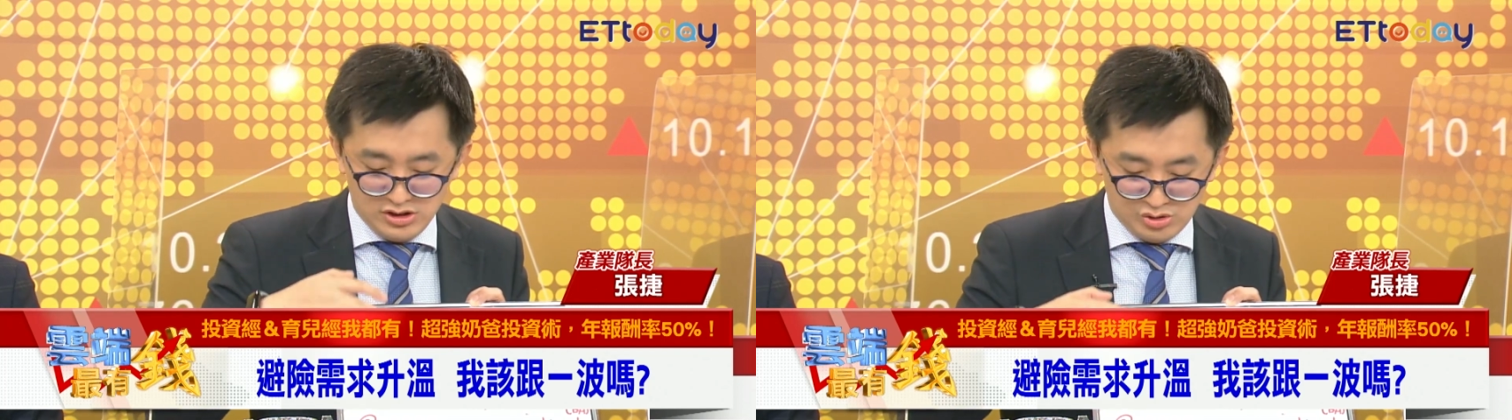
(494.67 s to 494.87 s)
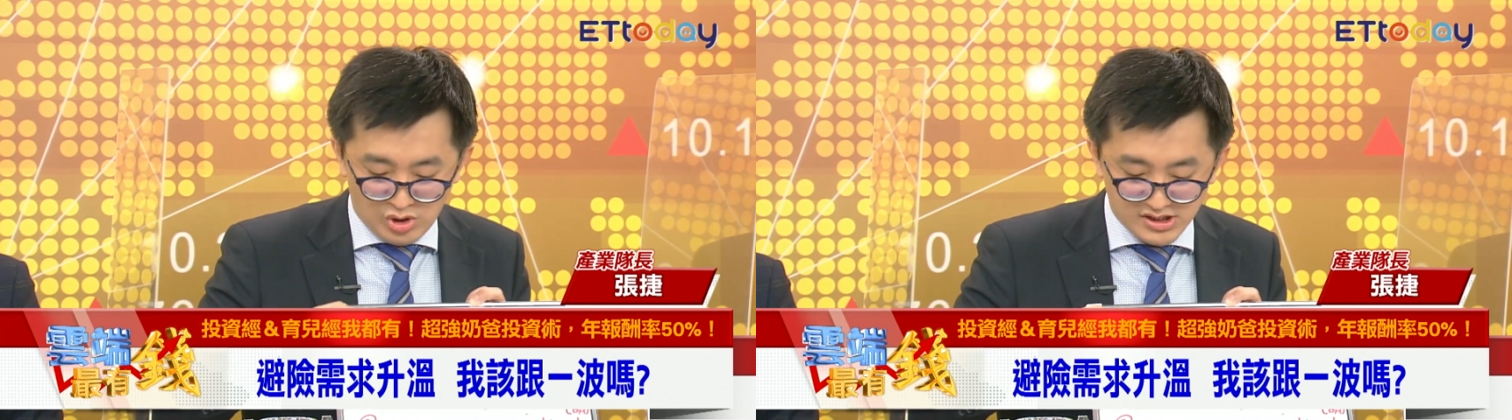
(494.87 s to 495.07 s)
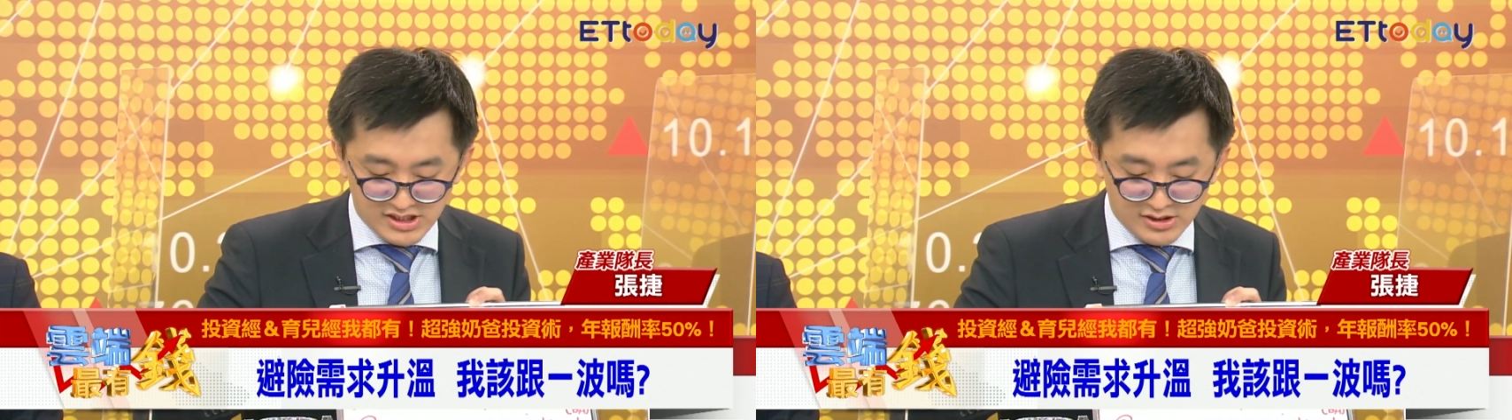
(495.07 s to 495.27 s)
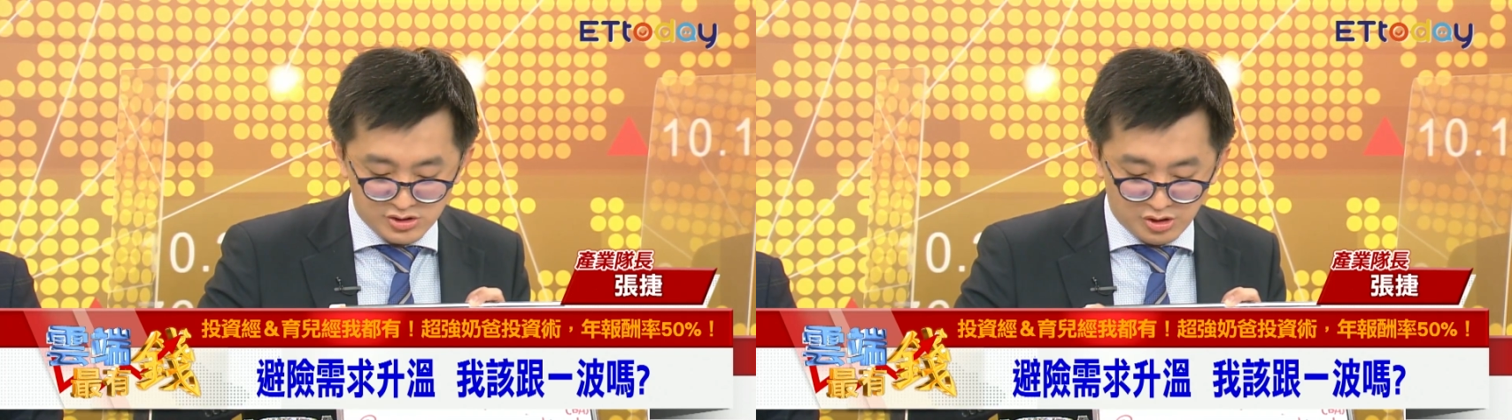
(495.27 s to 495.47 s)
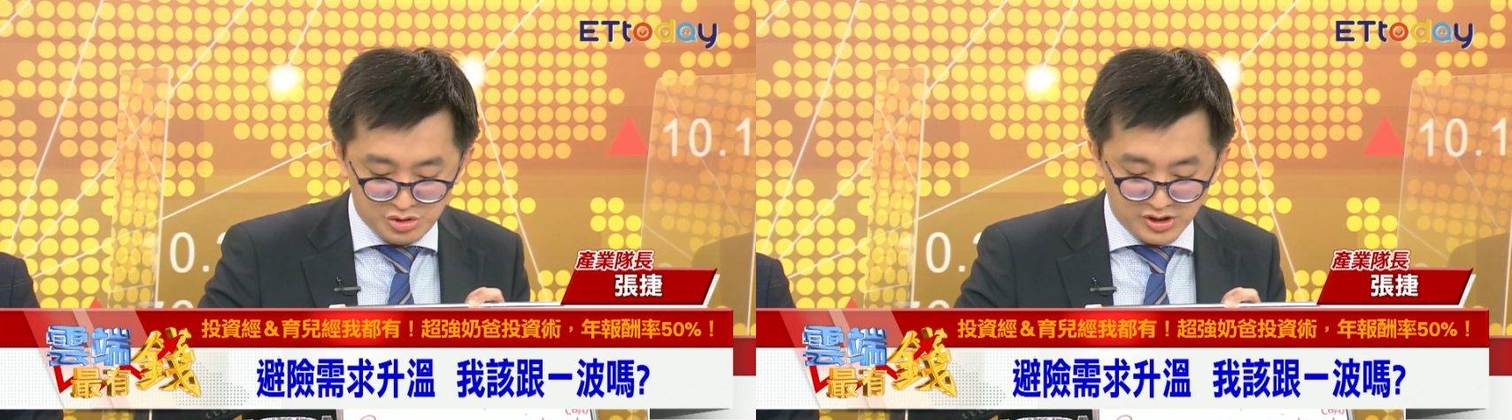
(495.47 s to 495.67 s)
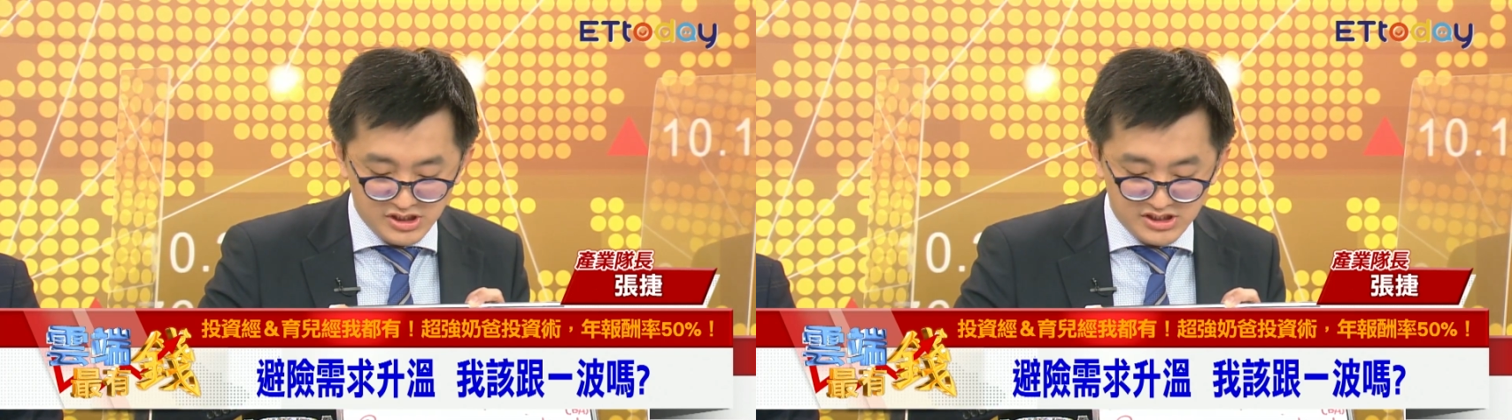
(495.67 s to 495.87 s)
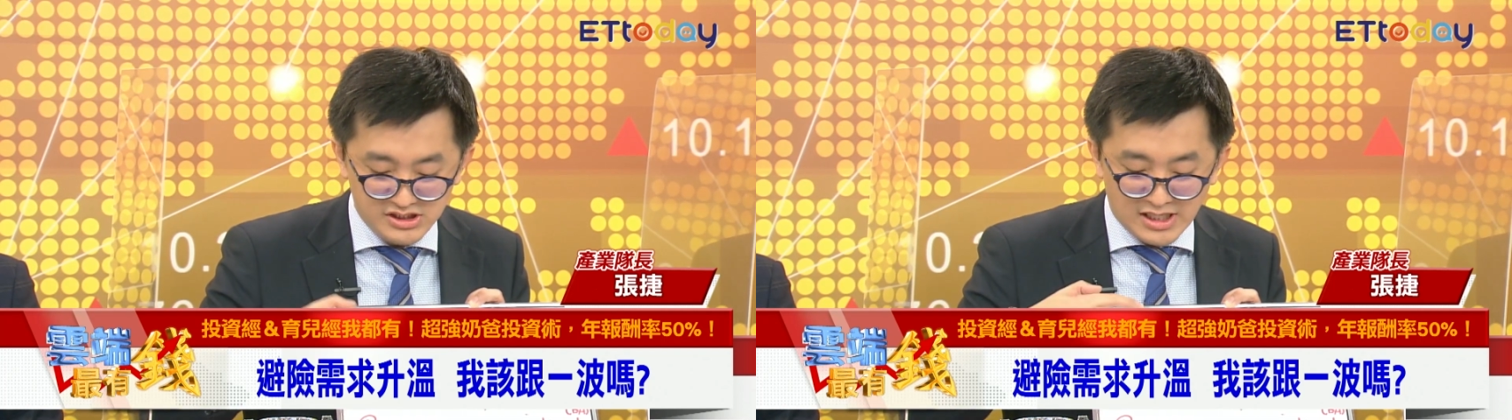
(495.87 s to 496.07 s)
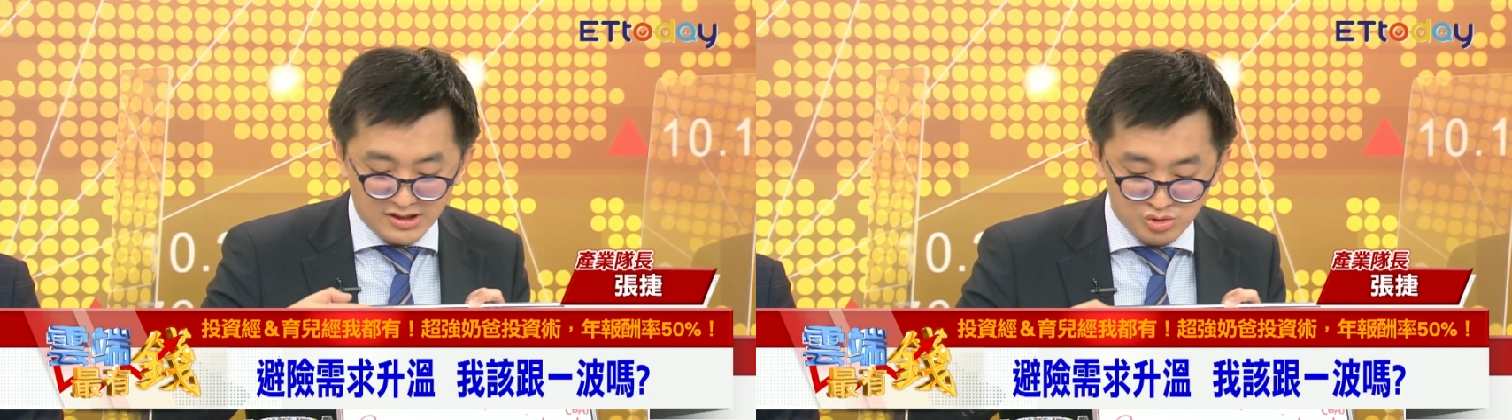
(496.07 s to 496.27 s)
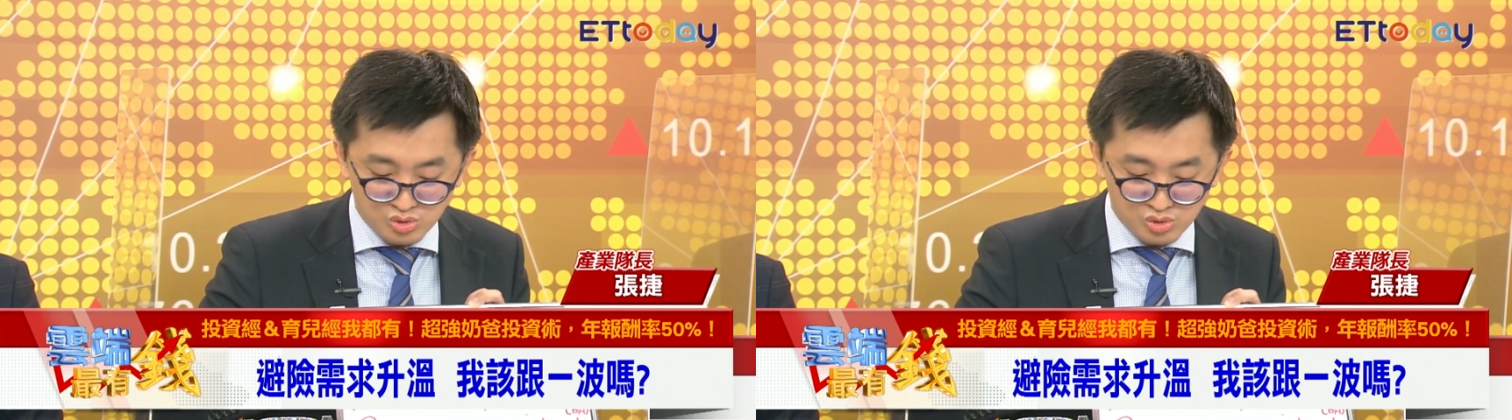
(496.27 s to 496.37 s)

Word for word: 你双升收权利金当